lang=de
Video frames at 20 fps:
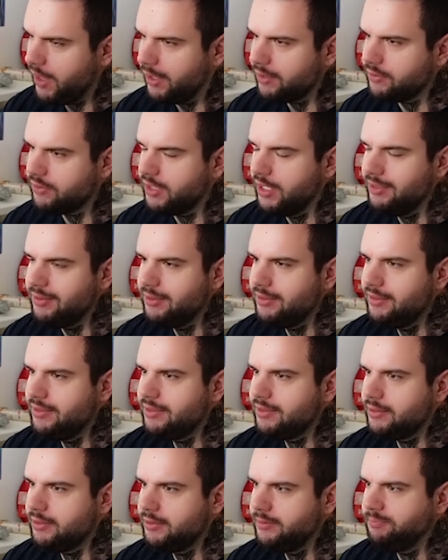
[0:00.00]
also kennt ihr
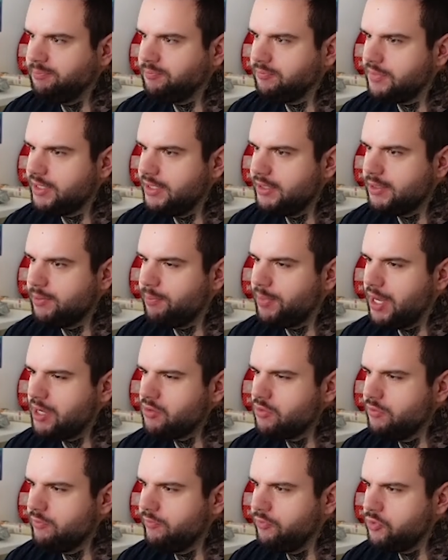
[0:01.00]
diese, diese
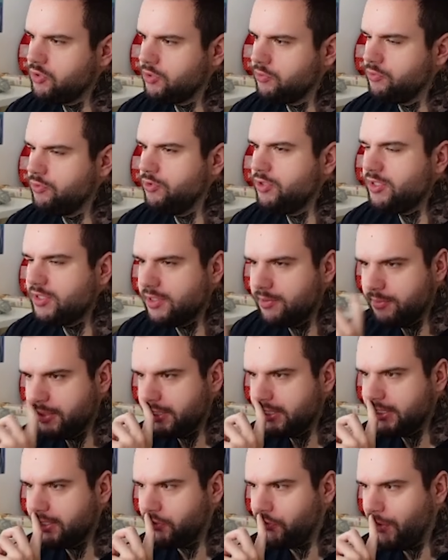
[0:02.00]
Packung, wo so Nüsse
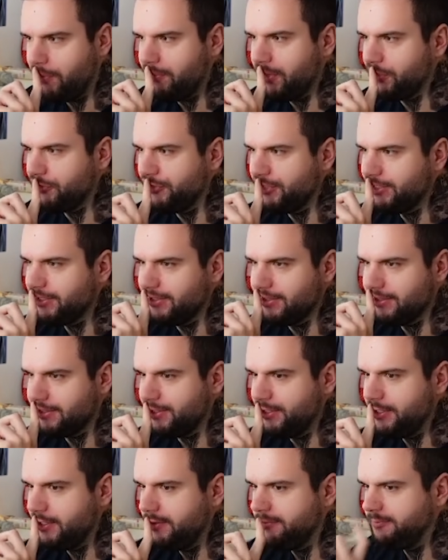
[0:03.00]
mit Cranberries drin
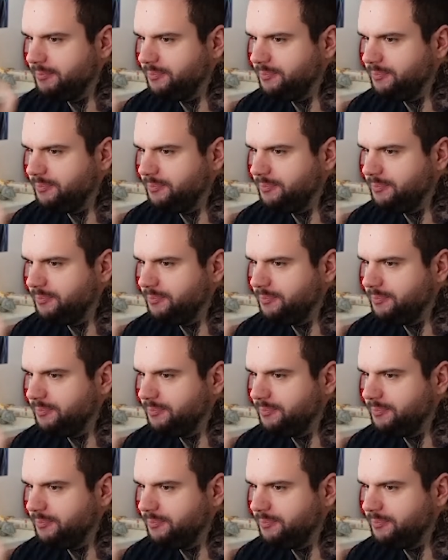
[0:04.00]
sind?